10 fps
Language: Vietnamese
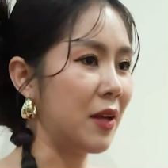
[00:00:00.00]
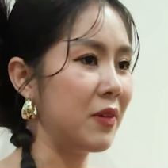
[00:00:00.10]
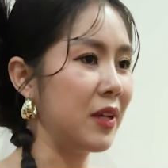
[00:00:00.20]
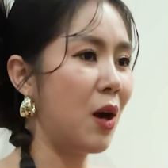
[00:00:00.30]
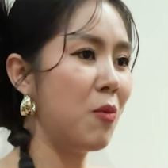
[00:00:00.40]

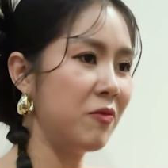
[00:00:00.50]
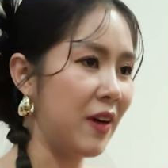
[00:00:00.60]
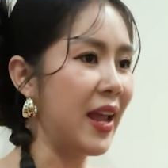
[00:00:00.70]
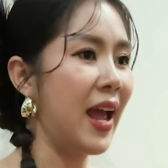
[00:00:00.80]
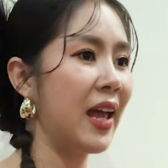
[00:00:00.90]
vì không
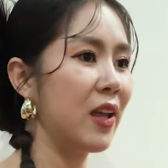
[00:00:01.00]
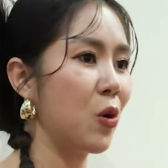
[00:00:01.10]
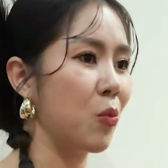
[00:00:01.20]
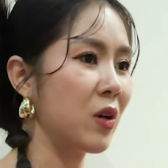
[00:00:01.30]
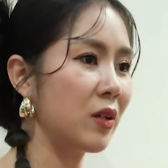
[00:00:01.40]
phải ai
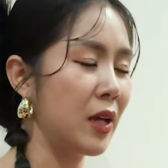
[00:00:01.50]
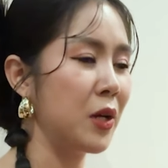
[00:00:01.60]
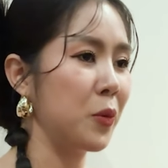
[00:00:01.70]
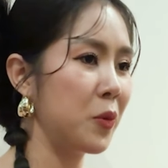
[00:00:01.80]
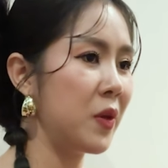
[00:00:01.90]
cũng có thể
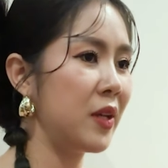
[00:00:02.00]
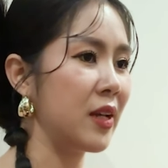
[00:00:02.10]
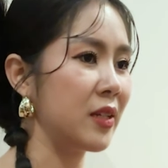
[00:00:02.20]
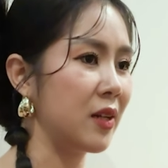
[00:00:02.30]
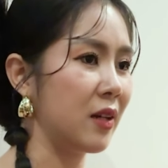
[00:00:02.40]
hữu duyên
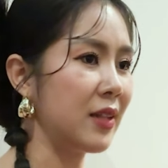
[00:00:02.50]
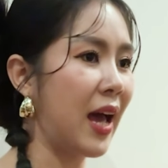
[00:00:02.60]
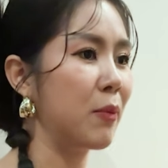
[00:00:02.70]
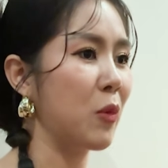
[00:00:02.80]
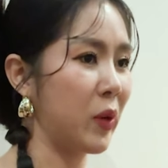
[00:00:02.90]
để trở
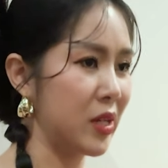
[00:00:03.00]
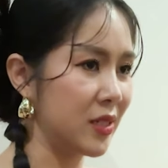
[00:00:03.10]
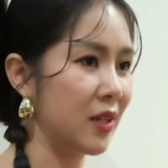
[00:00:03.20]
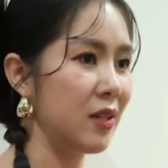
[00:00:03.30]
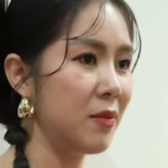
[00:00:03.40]
thành một nghệ
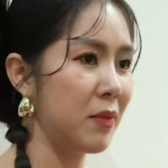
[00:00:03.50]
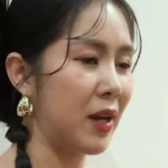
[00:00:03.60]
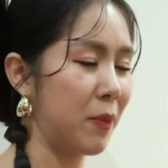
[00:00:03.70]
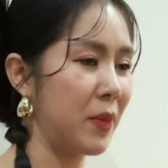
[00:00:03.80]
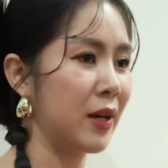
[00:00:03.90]
sĩ mà
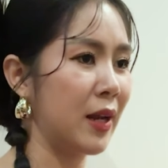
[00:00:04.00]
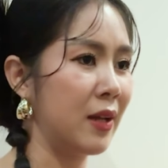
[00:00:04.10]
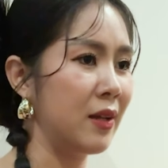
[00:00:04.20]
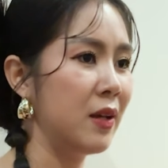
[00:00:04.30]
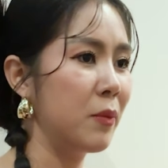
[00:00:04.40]
đặc biệt là
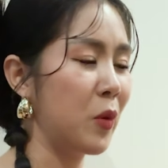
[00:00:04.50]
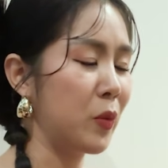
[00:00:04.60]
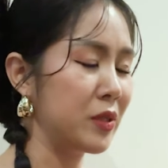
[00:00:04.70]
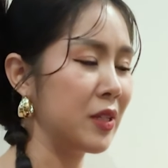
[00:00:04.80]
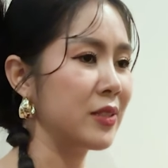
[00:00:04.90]
một
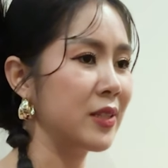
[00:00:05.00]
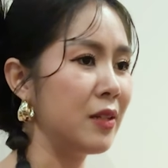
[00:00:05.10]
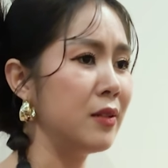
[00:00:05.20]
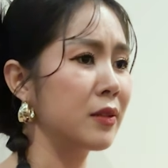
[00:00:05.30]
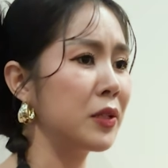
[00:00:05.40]
người nghệ sĩ
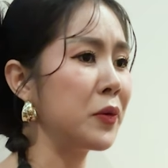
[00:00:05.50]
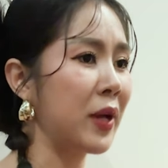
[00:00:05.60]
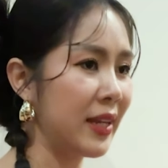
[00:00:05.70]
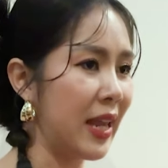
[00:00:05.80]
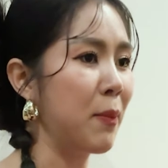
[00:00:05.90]
được nhiều
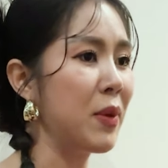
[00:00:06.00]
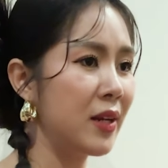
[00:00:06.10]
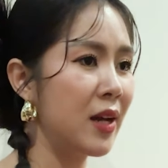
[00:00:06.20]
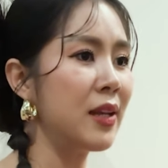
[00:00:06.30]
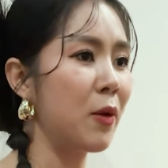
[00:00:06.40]
khán giả biết
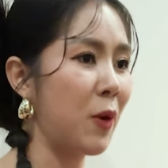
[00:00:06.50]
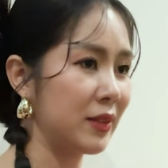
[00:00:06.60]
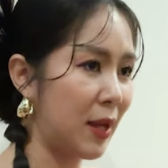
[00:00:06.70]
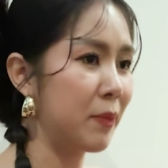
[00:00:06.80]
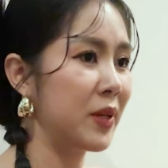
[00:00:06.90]
đến và quan
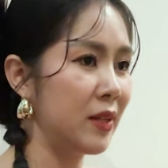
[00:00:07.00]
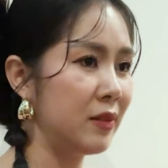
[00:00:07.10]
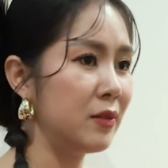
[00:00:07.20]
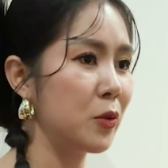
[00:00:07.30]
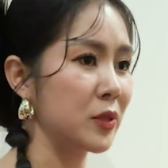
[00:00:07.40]
tâm
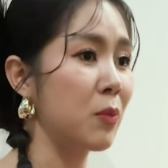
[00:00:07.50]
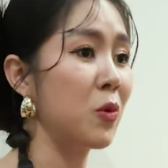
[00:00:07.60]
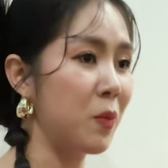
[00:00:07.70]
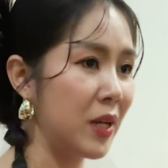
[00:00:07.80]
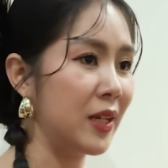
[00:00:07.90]
đến cuộc sống
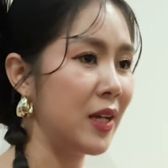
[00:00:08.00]
của mình